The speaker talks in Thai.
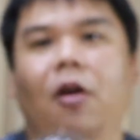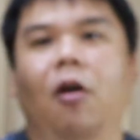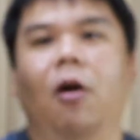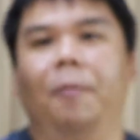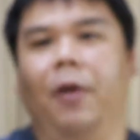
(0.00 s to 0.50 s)
ประก
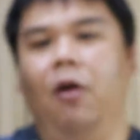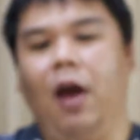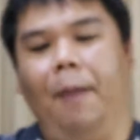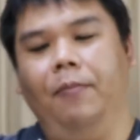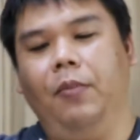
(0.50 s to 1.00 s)
อบเข้า
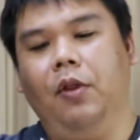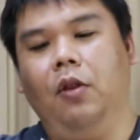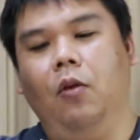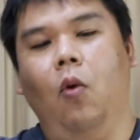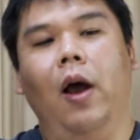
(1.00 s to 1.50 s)
กับ
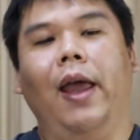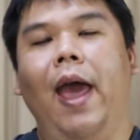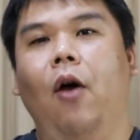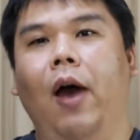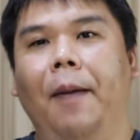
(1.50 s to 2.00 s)
ตัว
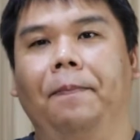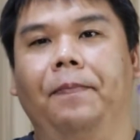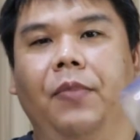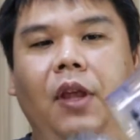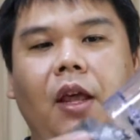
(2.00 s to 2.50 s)
แก้วครับ
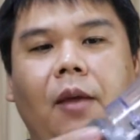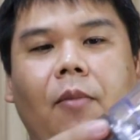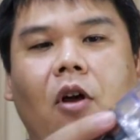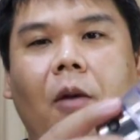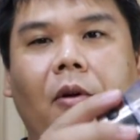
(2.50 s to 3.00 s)
นี่
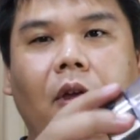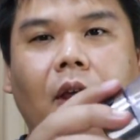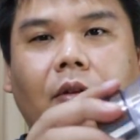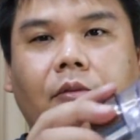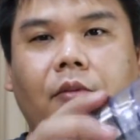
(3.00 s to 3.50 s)
ประกอบก็
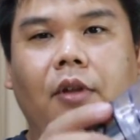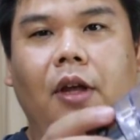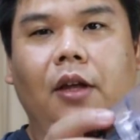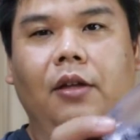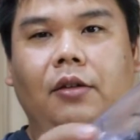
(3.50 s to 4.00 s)
งี้
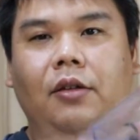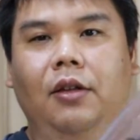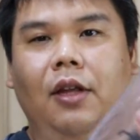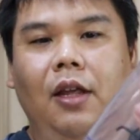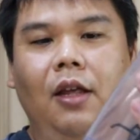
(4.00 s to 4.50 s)
นะ
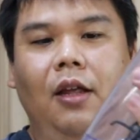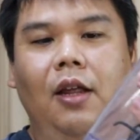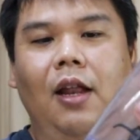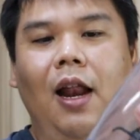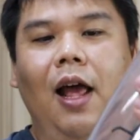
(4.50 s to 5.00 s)
นี่อย่าง
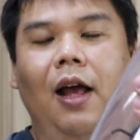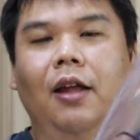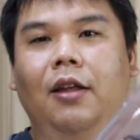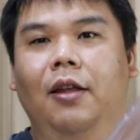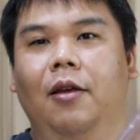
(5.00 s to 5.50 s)
นี้ด้านล่าง
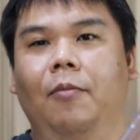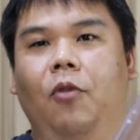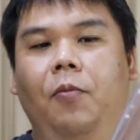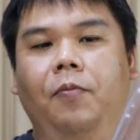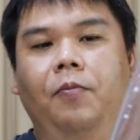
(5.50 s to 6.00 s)

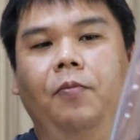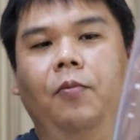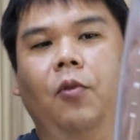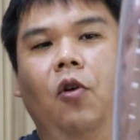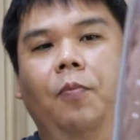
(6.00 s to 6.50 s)
ปุ๊บ
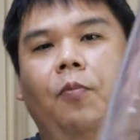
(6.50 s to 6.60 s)
กด